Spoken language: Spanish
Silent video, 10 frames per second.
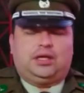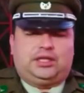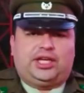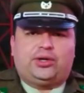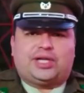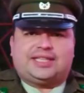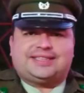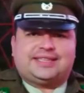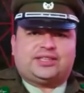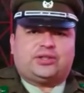El día de hoy, a las
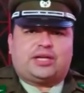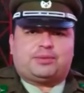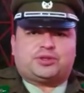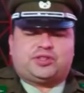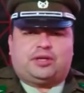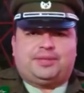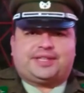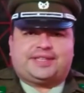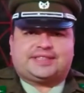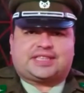17 horas
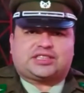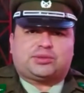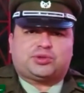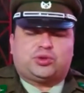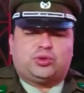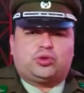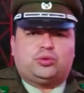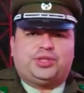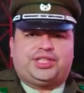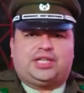aproximadamente, se recepcionó un
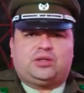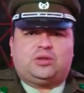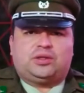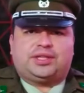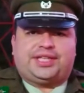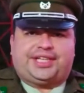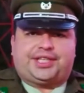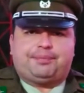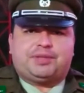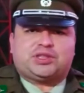comunicado de que
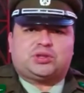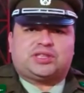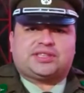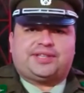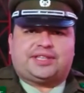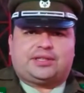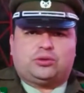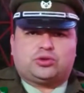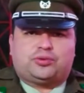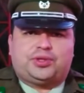tres personas habían
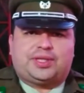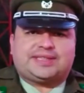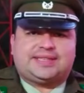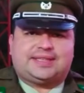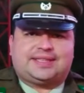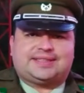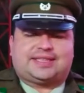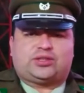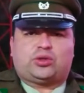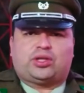sufrido un accidente en el
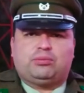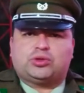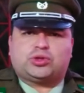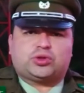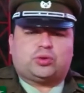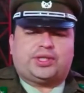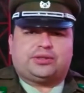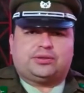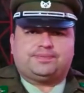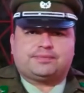sector del Mocho
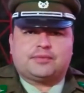Chojuenco.